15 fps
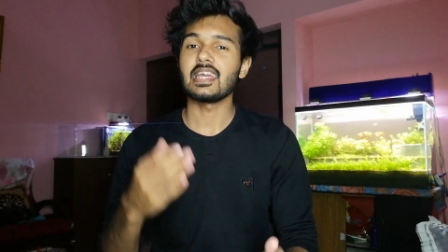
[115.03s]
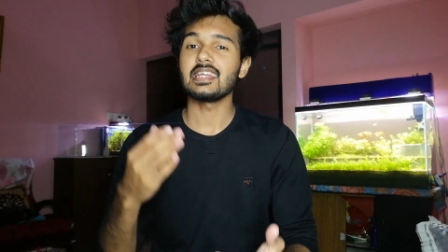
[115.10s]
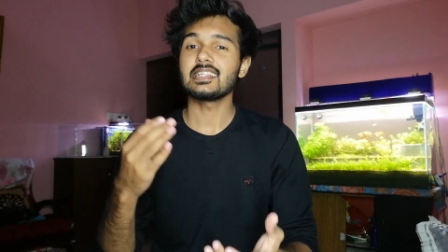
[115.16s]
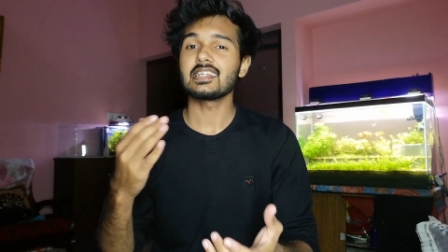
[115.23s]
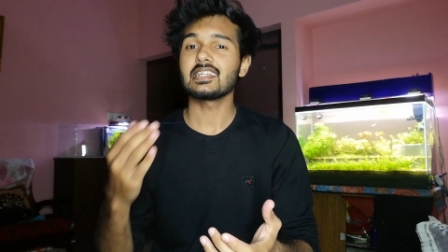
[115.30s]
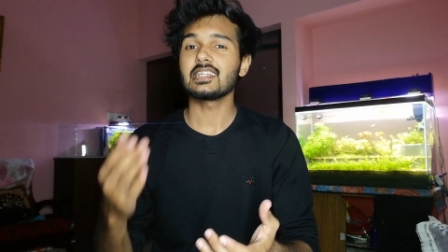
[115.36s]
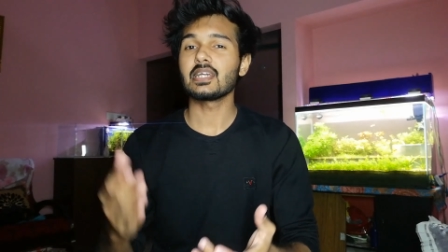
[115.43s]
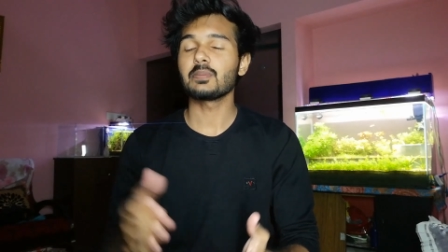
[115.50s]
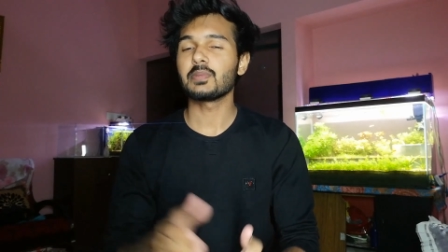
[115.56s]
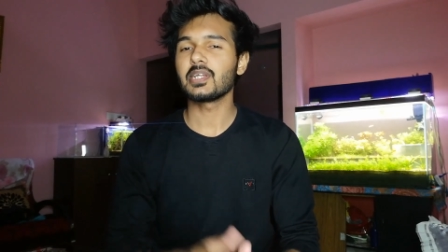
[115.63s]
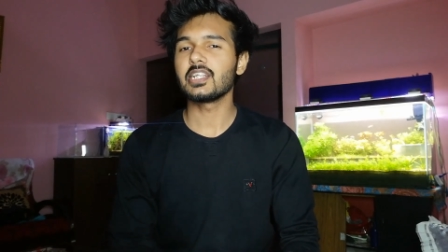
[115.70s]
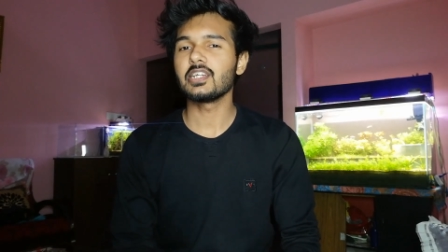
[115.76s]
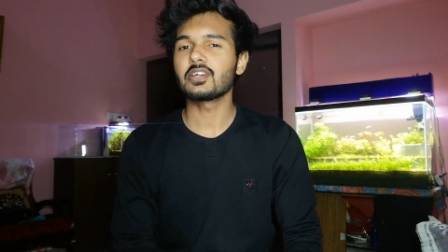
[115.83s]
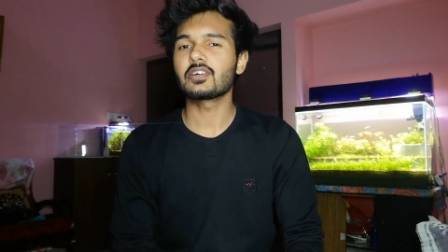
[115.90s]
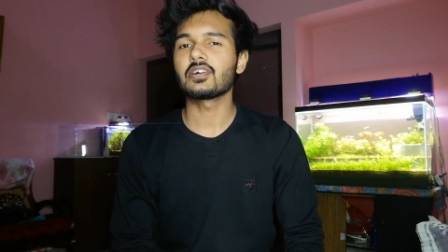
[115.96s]
এইটা নিয়ে
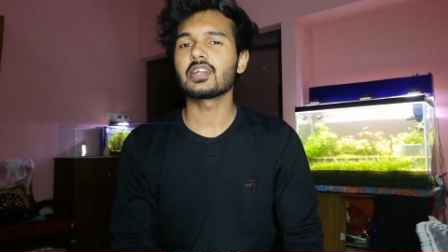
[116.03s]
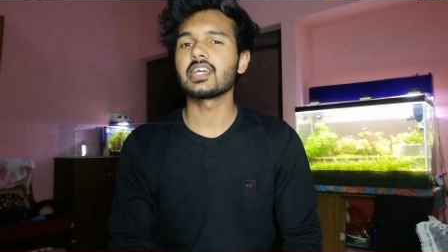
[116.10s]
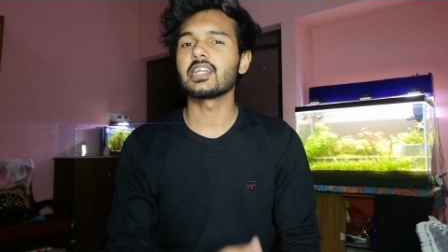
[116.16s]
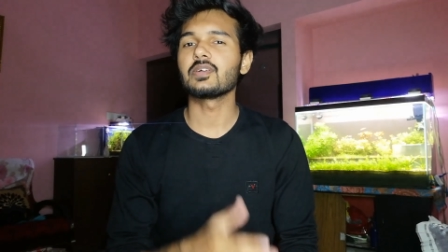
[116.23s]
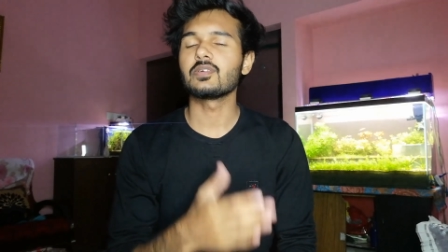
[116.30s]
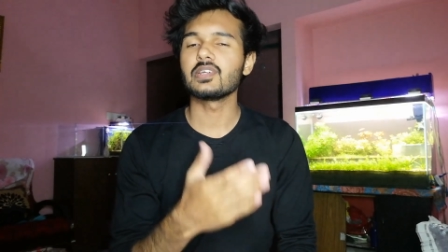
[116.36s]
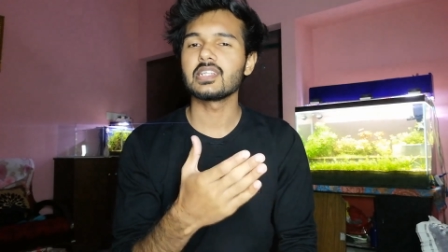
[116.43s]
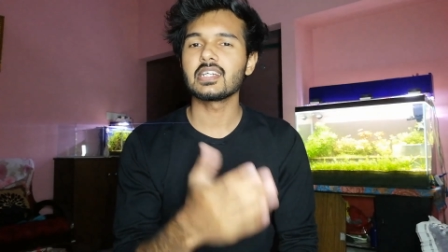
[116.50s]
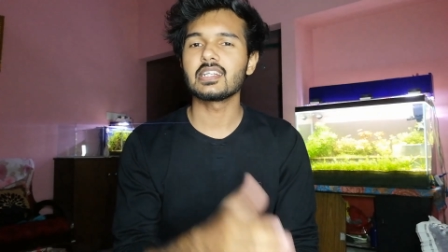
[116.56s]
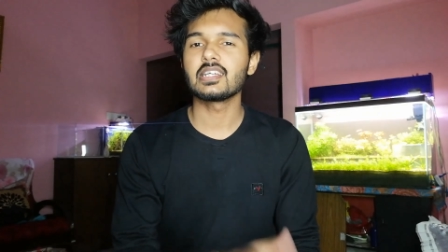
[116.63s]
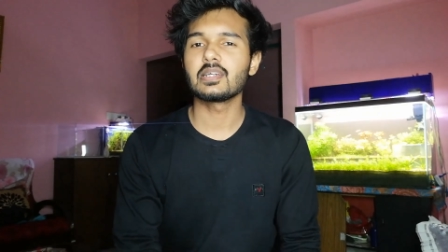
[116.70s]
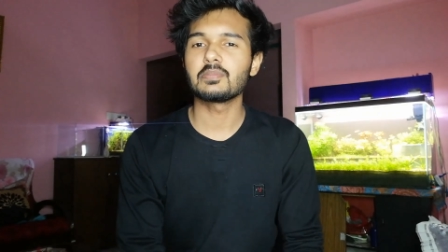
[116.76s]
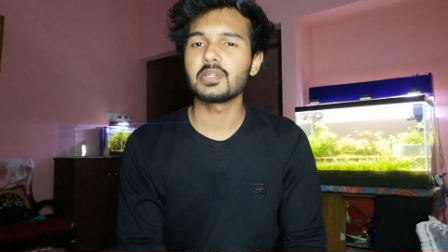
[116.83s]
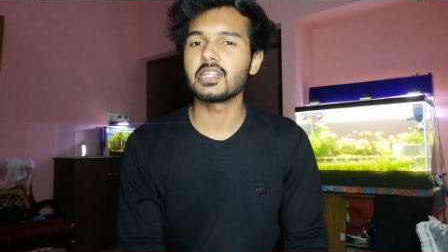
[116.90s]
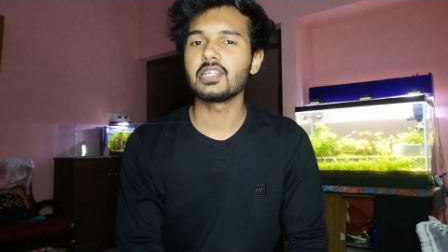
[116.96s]
ভিডিও করেন ওইটা
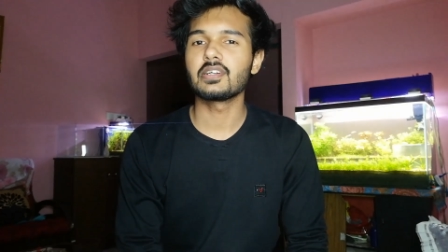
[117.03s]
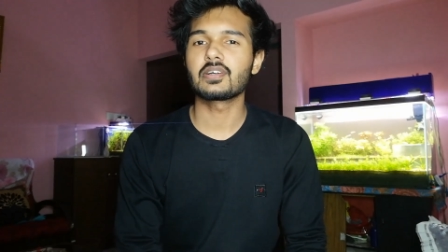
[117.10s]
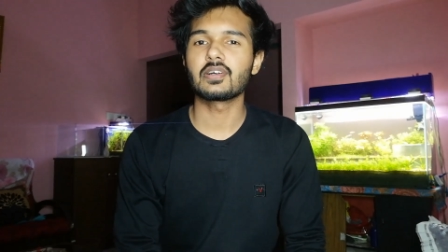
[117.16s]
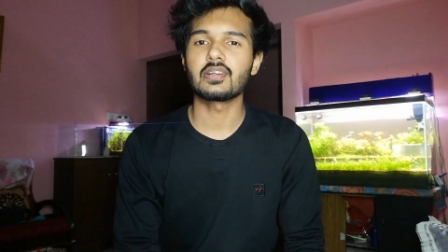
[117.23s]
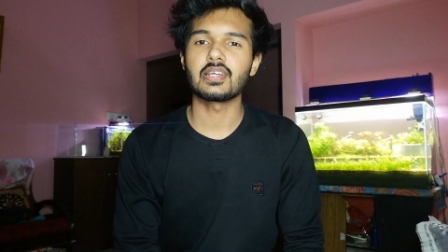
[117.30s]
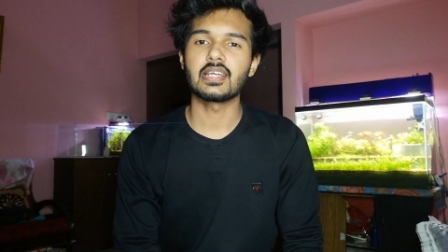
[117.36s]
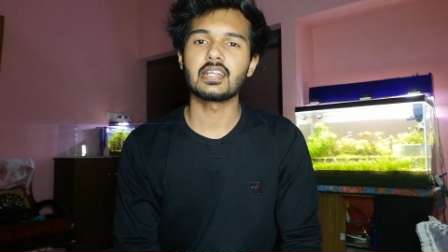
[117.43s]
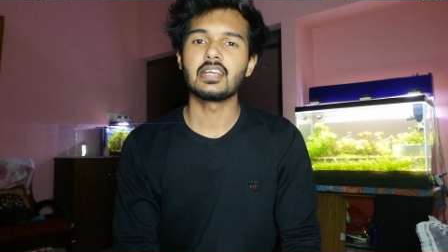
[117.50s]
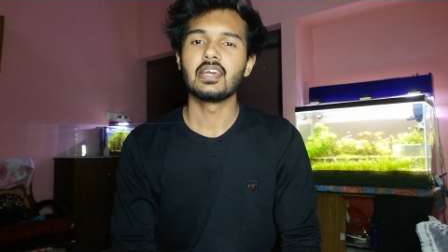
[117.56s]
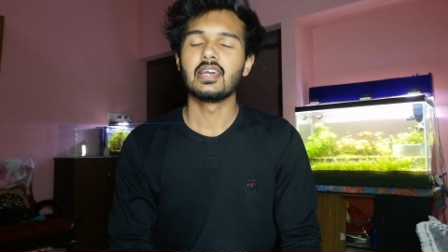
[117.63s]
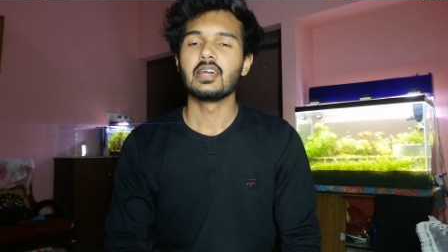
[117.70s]
নিয়ে ভিডিও করেন